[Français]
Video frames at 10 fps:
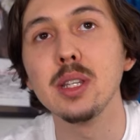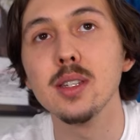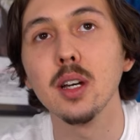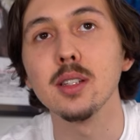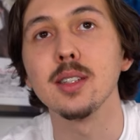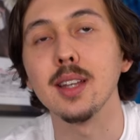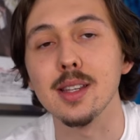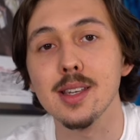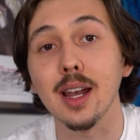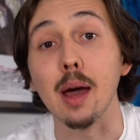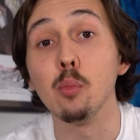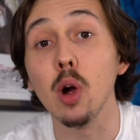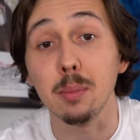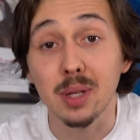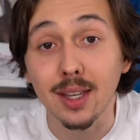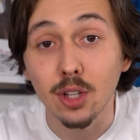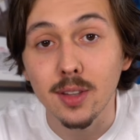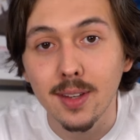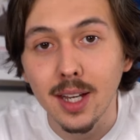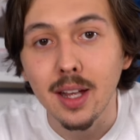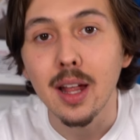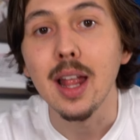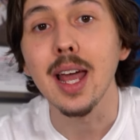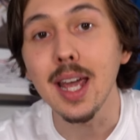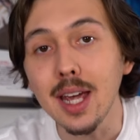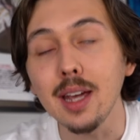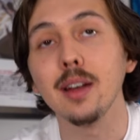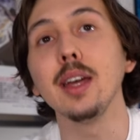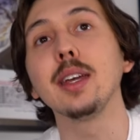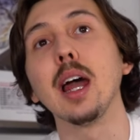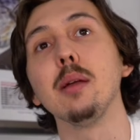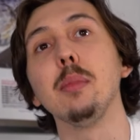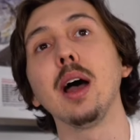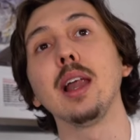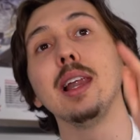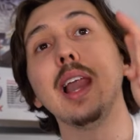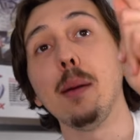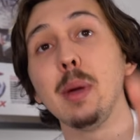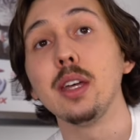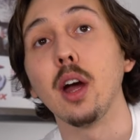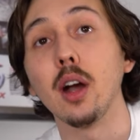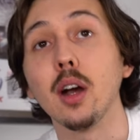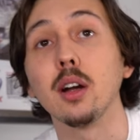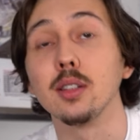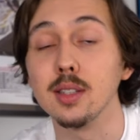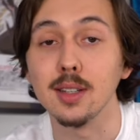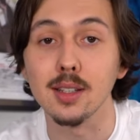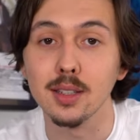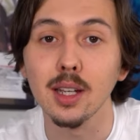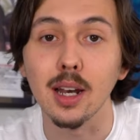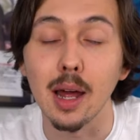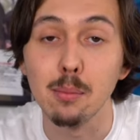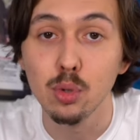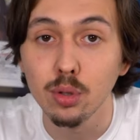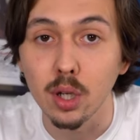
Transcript: pizza, c'est-à-dire la moins bien notée, et également la meilleure, c'est-à-dire la mieux